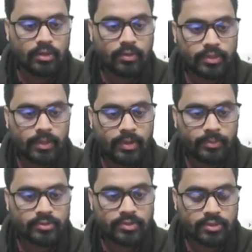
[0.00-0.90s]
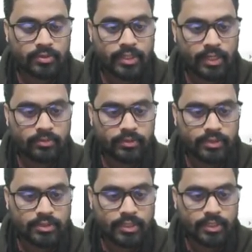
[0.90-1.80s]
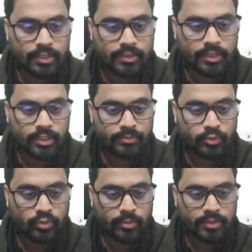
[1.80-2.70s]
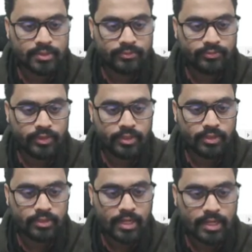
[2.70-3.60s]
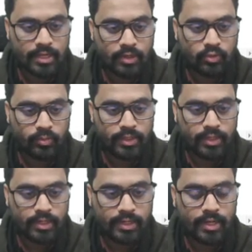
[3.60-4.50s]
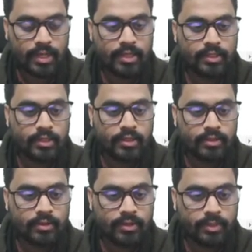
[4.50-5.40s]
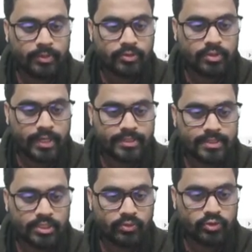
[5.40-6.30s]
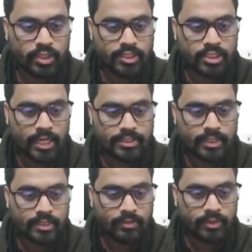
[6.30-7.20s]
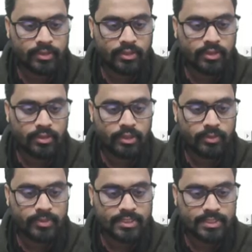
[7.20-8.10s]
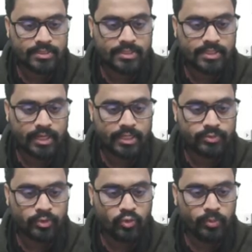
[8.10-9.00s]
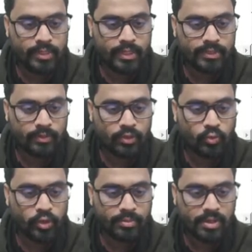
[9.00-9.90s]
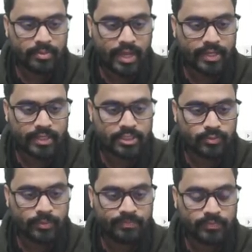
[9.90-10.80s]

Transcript: ওকে তাহলে আমরা যদি একটু খেয়াল করি যে এখানে দেখেন প্রথমে আছে ফেনী ঢাকা কুমিল্লা ঢাকা তাহলে আমরা যদি অ্যাসেন্ডিং অনুসারে সাজাই তাহলে এবিসি সি আগে আসবে কুমিল্লা তাহলে করিম নামটা আগে আসবে